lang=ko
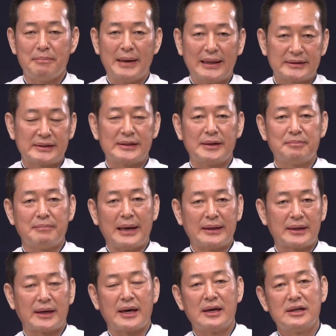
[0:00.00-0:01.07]
medicine,
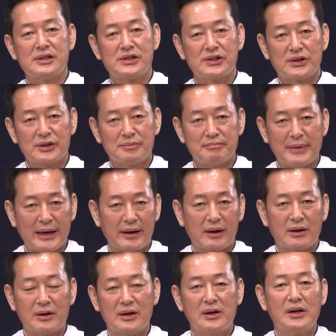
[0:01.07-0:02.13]
medication,
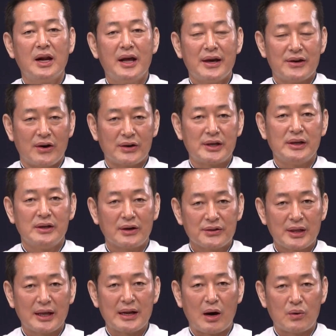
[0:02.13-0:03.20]
medical 여기
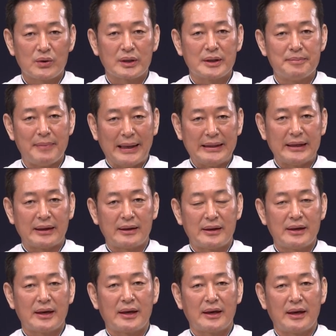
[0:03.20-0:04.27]
이런 데 나오는 그
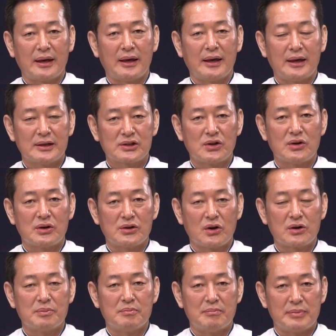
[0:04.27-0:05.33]
medic에서
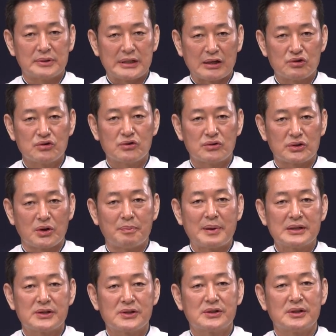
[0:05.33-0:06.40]
여러, 자주
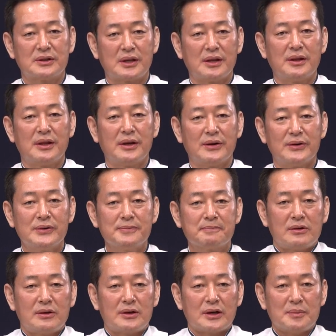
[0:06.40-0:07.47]
접하셨을 텐데요.
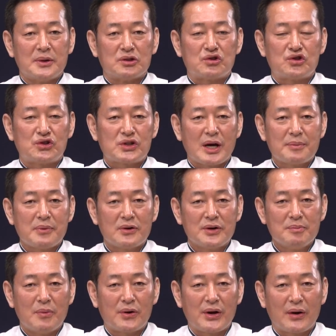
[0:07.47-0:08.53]
그러면
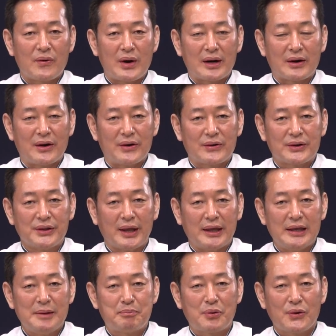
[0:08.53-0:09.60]
치사병은 뭐라고 할까요? 근데
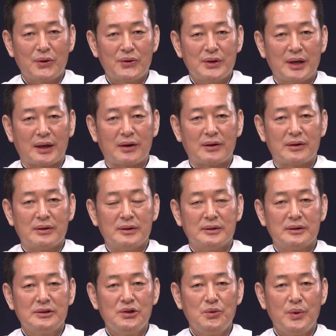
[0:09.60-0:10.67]
이 표현이
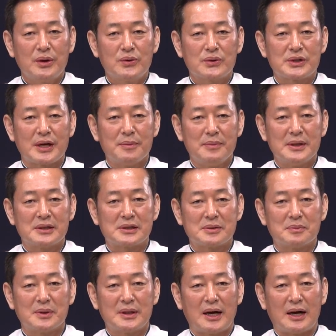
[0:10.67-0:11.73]
의외로
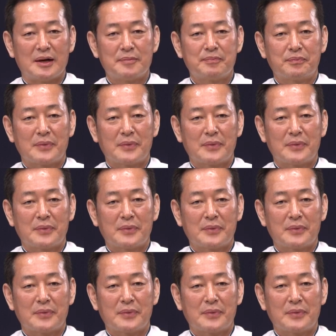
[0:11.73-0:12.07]
재미있습니다.